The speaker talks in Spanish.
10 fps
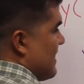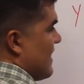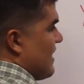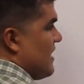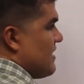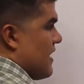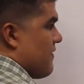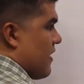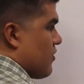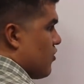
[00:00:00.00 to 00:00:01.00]
que es la
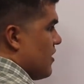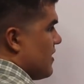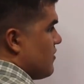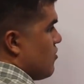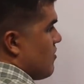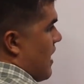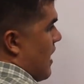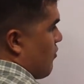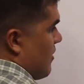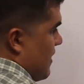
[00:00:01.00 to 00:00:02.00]
factorización
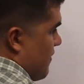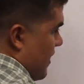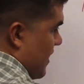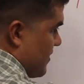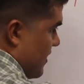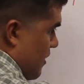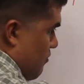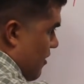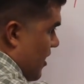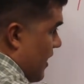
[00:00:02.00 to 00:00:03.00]
a una diferencia de
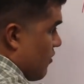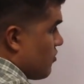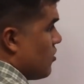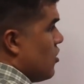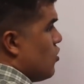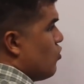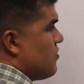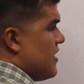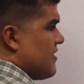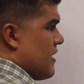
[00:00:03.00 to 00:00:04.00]
cuadrados.
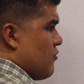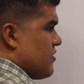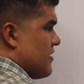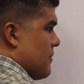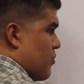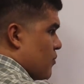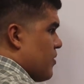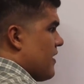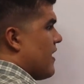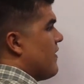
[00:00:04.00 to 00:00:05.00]
Utilizamos esa
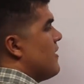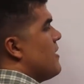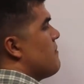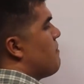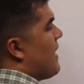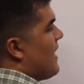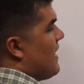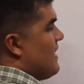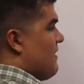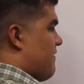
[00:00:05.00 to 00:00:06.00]
propiedad
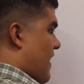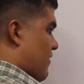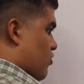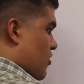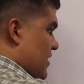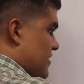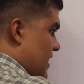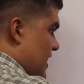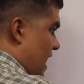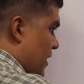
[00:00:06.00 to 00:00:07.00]
para
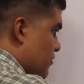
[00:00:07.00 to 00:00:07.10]
factorizar a